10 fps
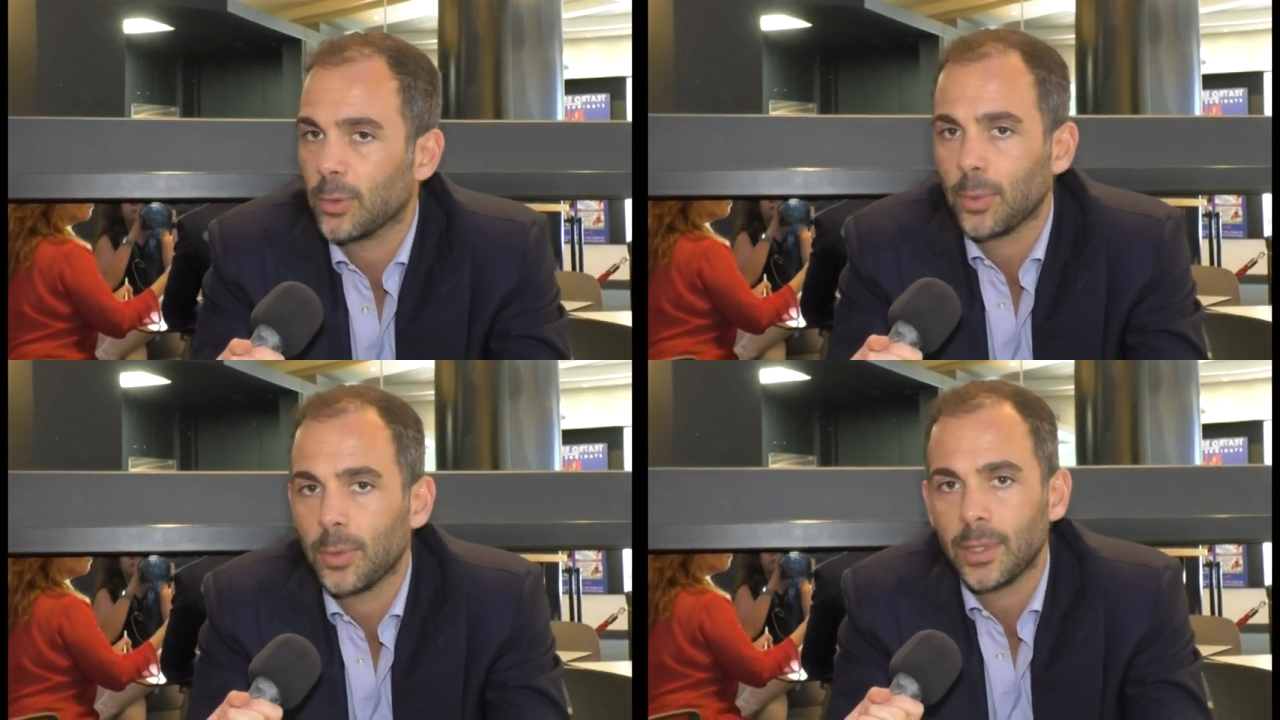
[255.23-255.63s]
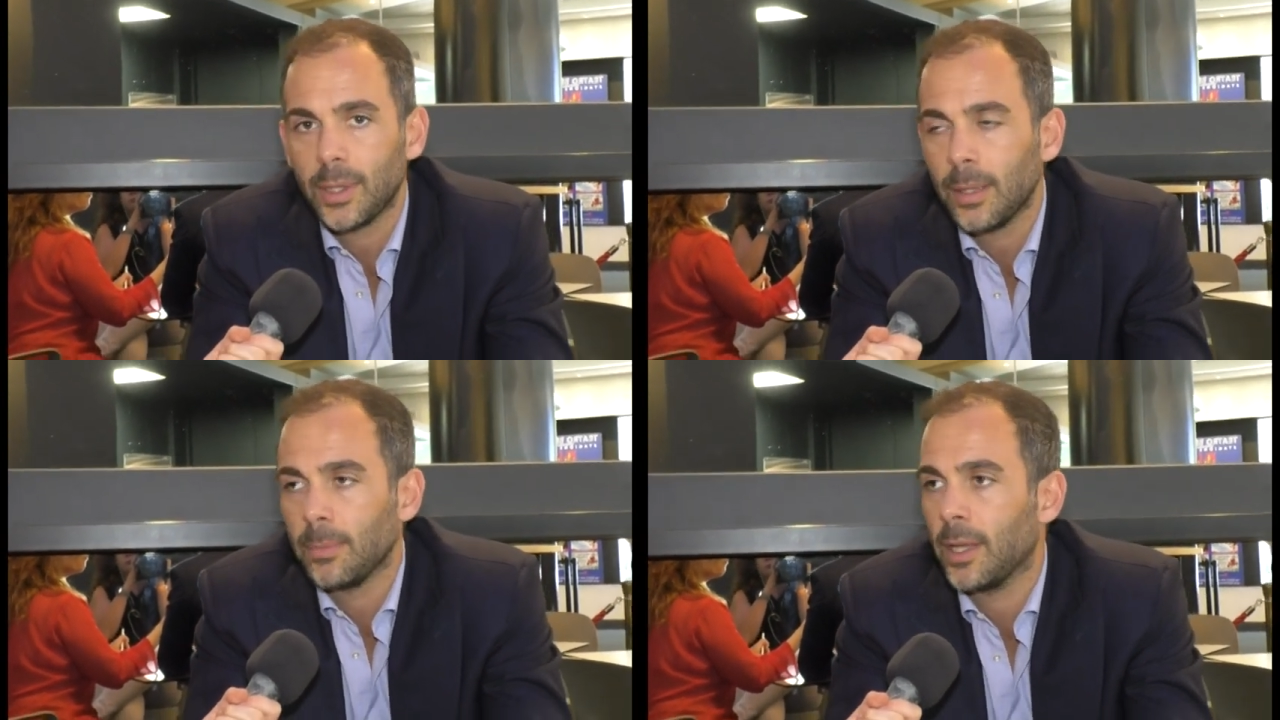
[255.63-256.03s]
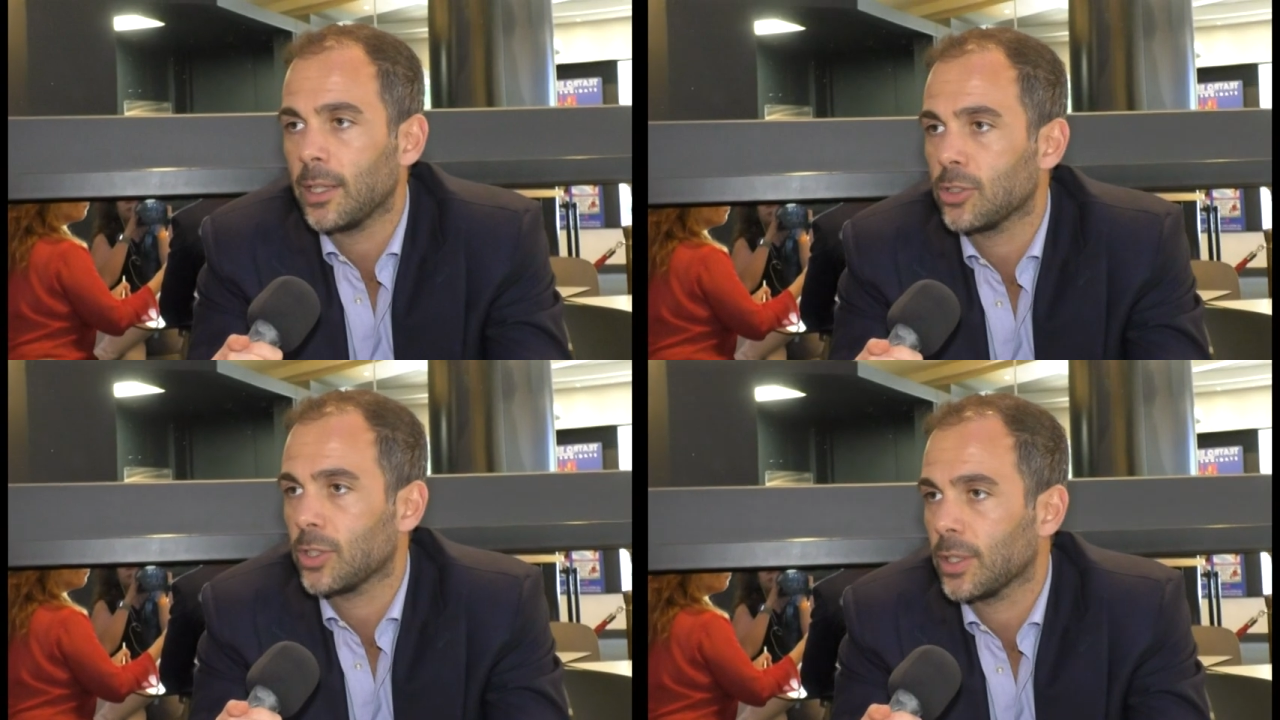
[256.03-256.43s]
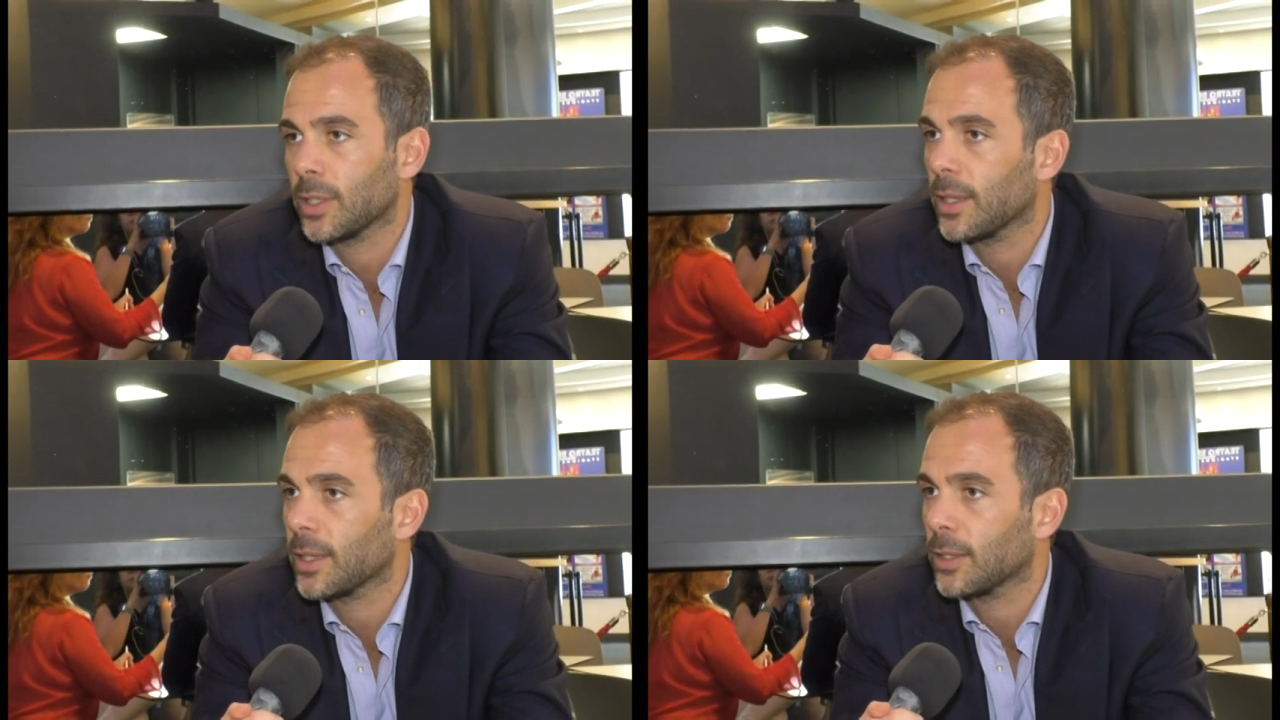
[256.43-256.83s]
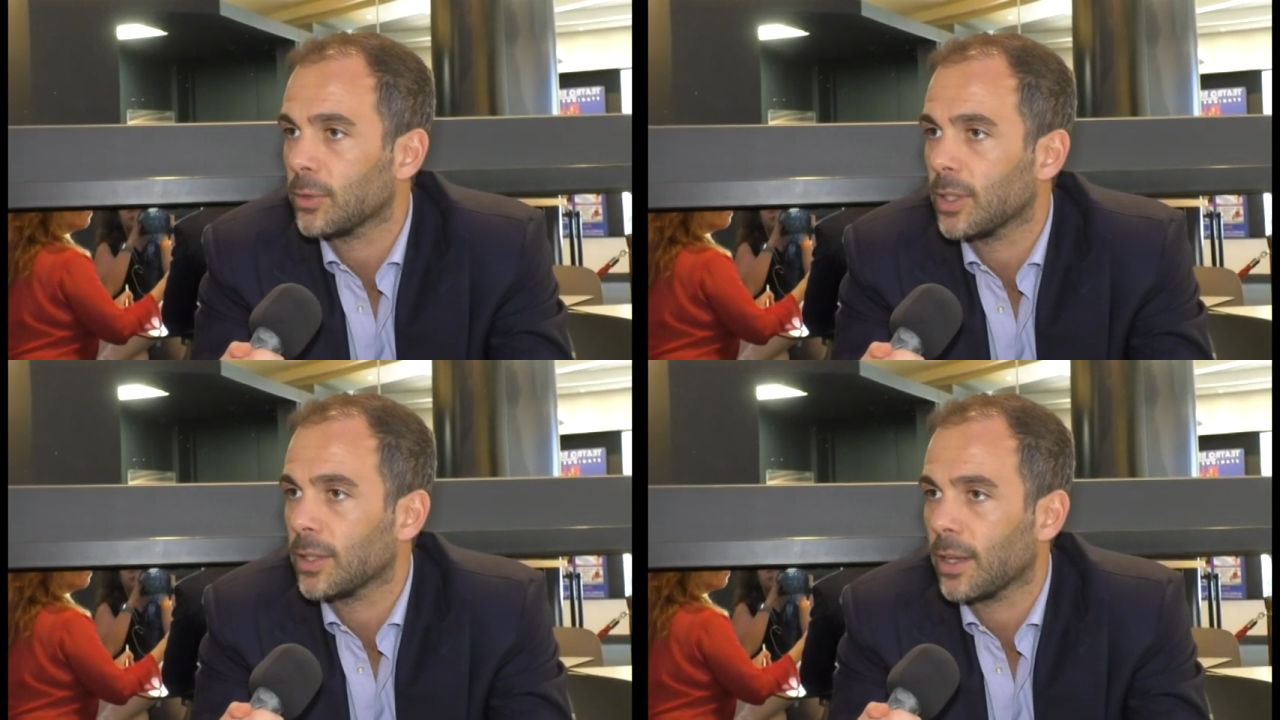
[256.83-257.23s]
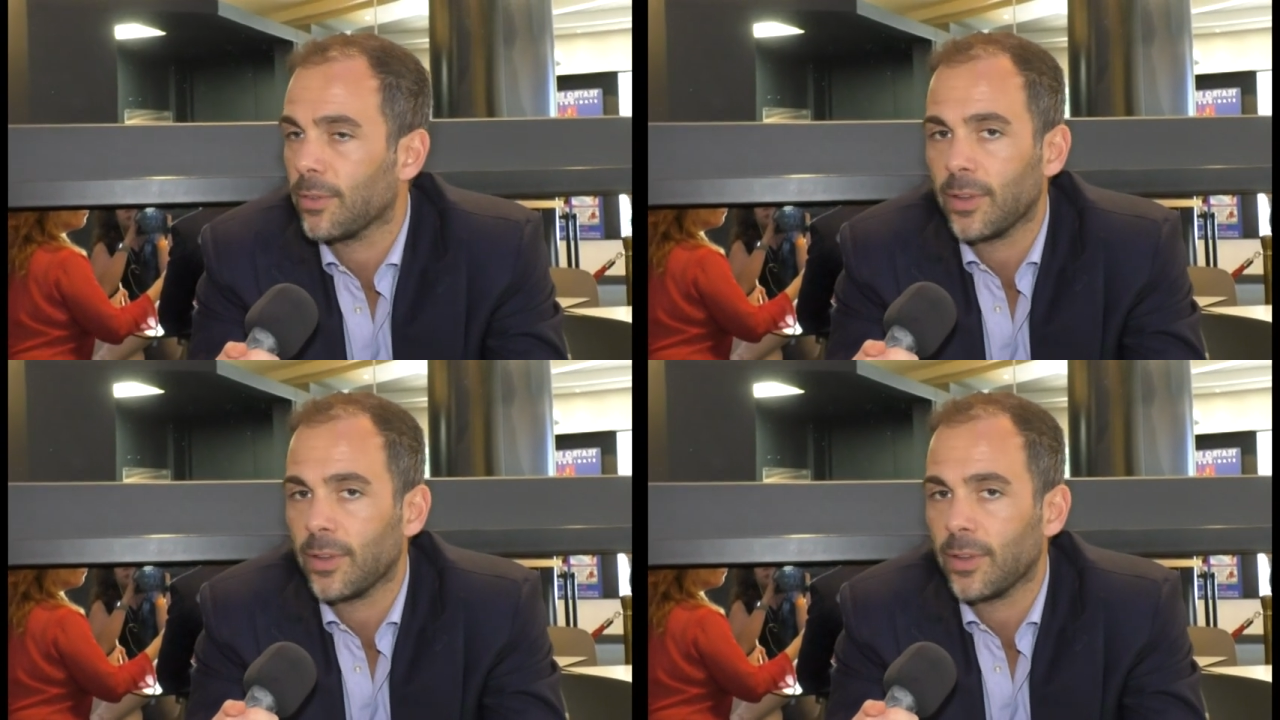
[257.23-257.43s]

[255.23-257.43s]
con un retail manager incaricato di andare a